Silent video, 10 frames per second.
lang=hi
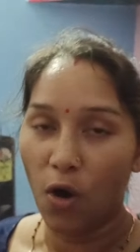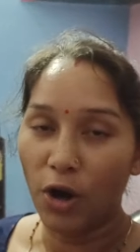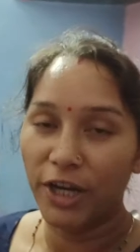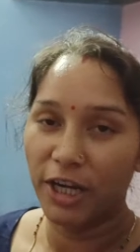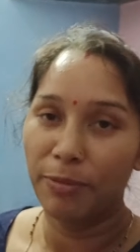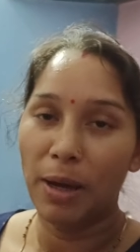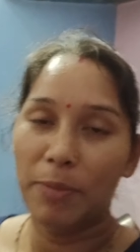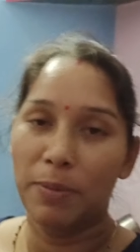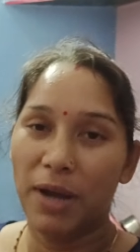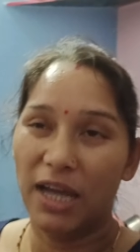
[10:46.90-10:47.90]
और डिनर में
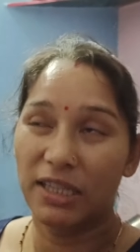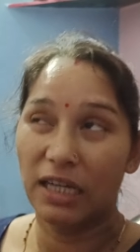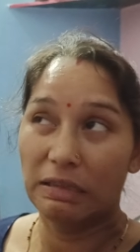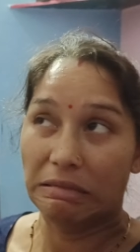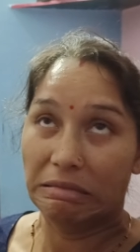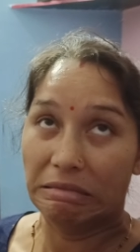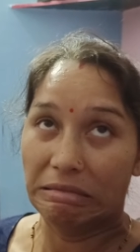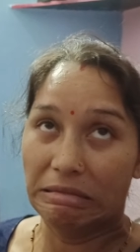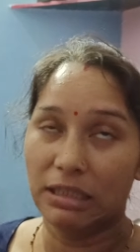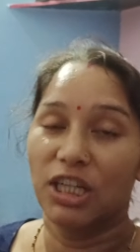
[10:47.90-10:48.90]
हमने बनाया था
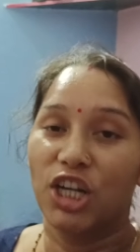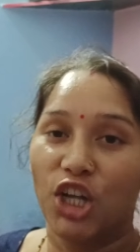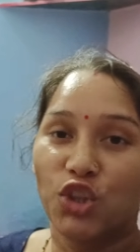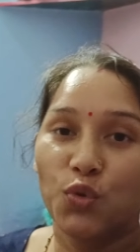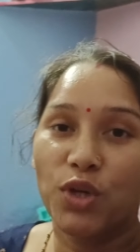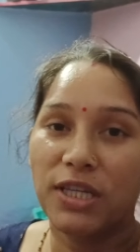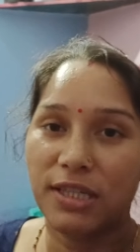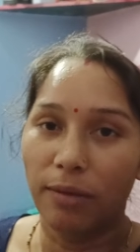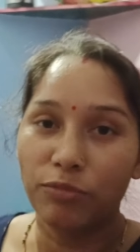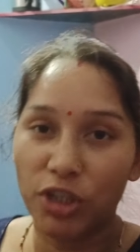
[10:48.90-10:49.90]
कद्दू की
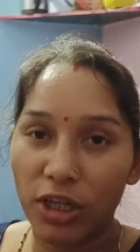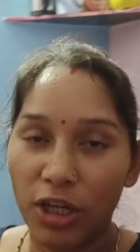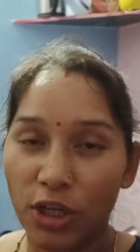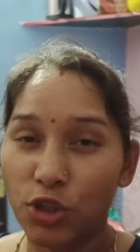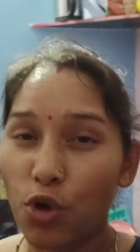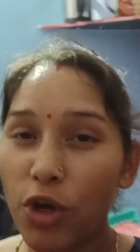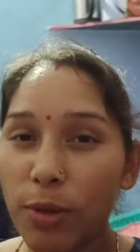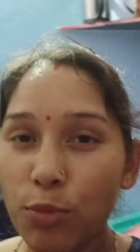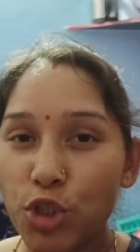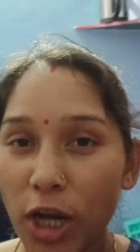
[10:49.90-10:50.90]
सब्जी जो
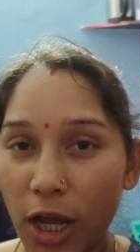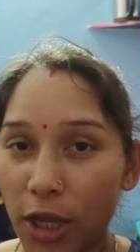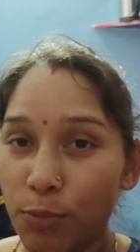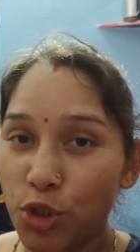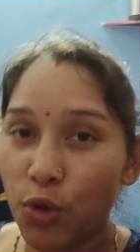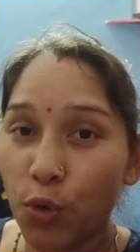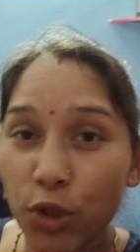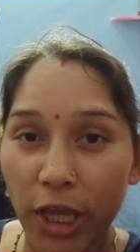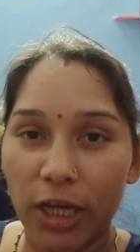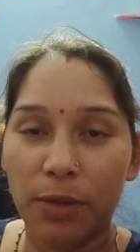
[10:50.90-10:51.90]
कि मुझे लगा कि मुझे
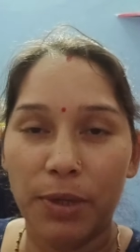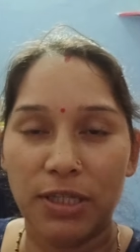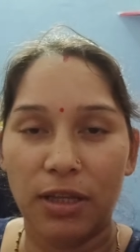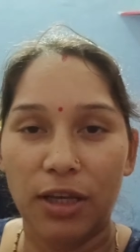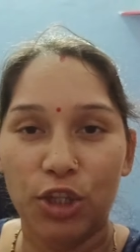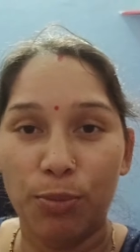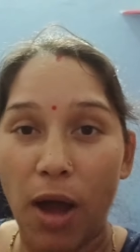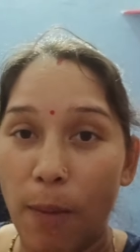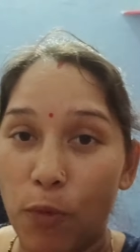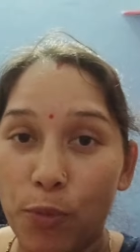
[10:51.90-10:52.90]
खुद देखनी पसंद नहीं है तो
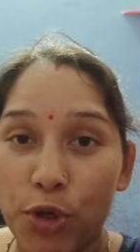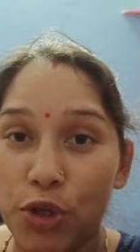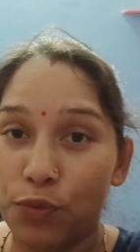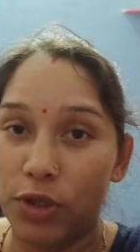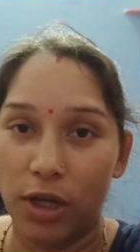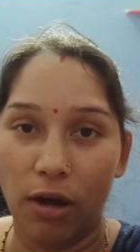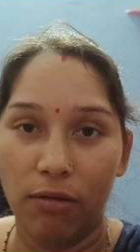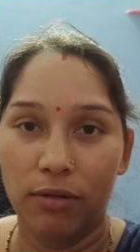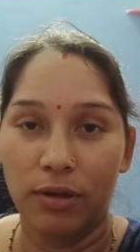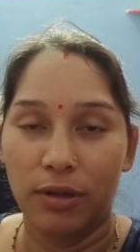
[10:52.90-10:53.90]
मैं आपको भी क्यों
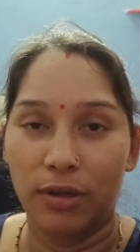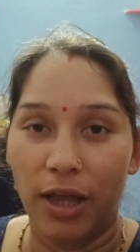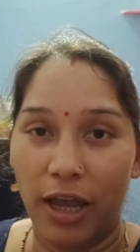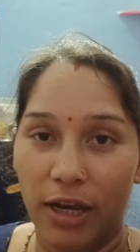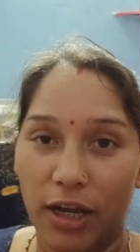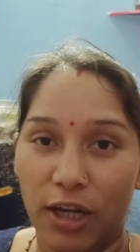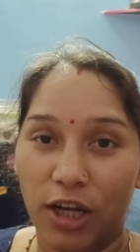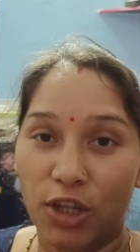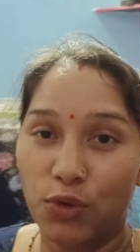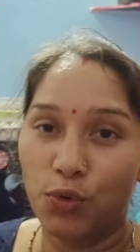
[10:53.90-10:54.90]
दिखाऊं है ना
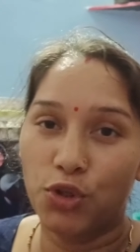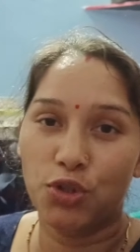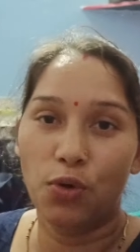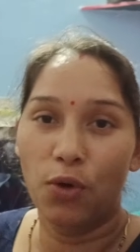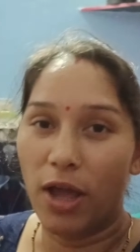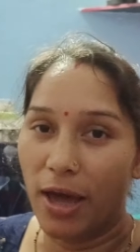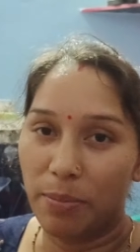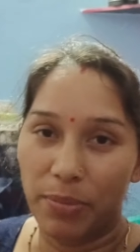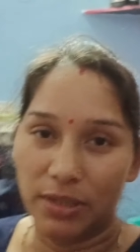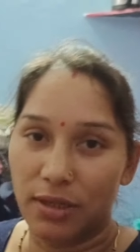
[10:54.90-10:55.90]
कद्दू किसको होगा
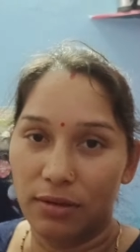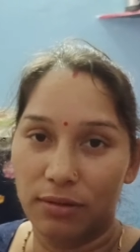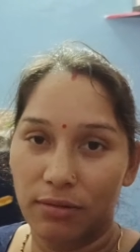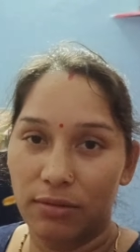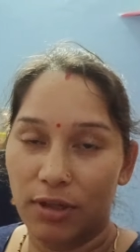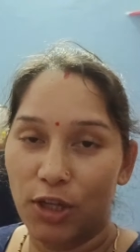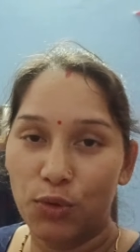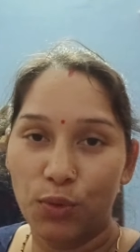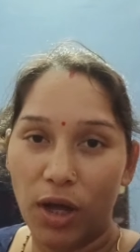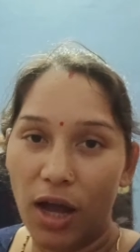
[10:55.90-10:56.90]
यार पसंद
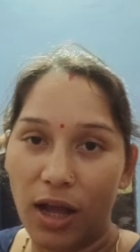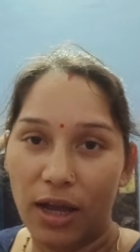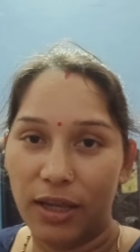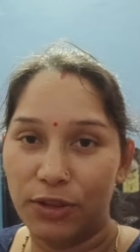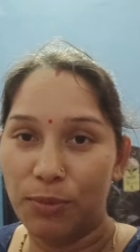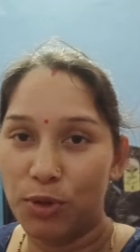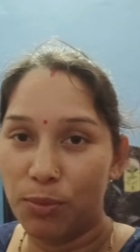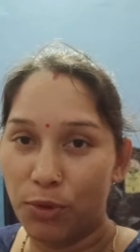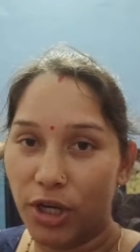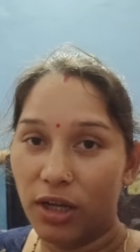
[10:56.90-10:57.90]
कद्दू खा खा के तभी
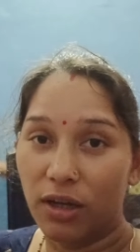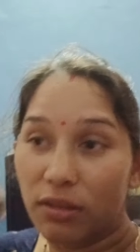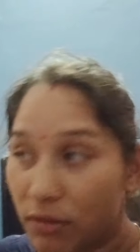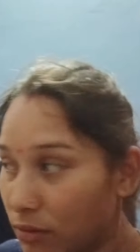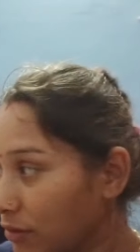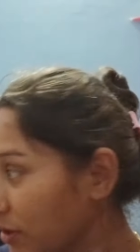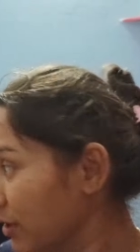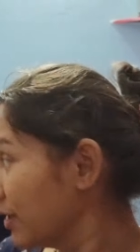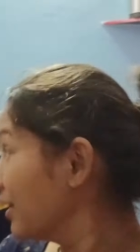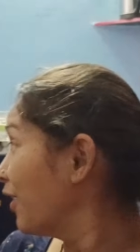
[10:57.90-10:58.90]
तो हो रहे हैं कद्दू
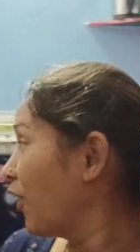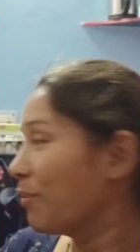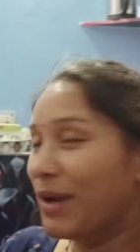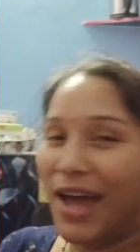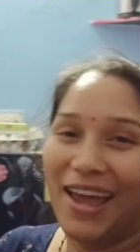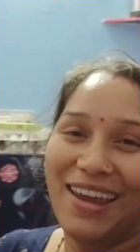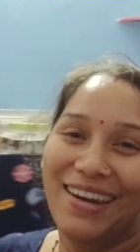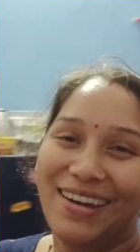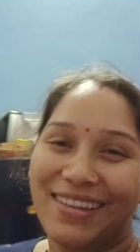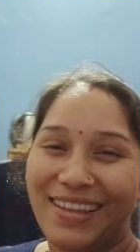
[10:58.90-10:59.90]
और बनाया
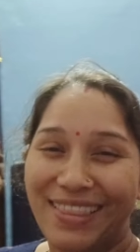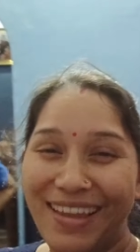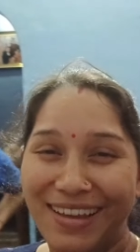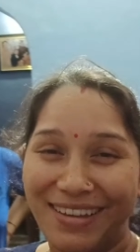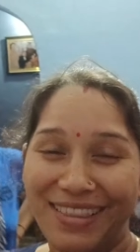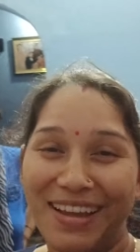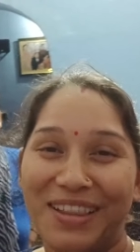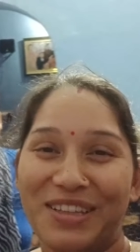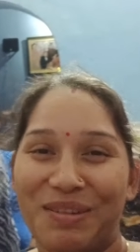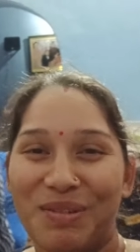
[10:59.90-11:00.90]
इन्हीं ने तो इतनी गंदी
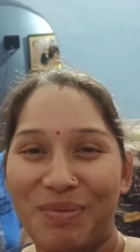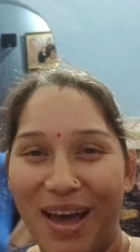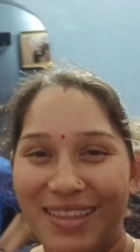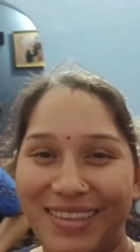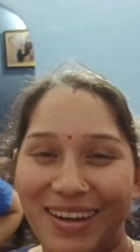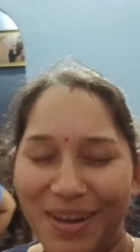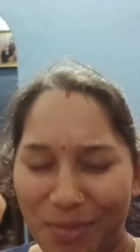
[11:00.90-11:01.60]
गंदी सब्जी बना दी थी ना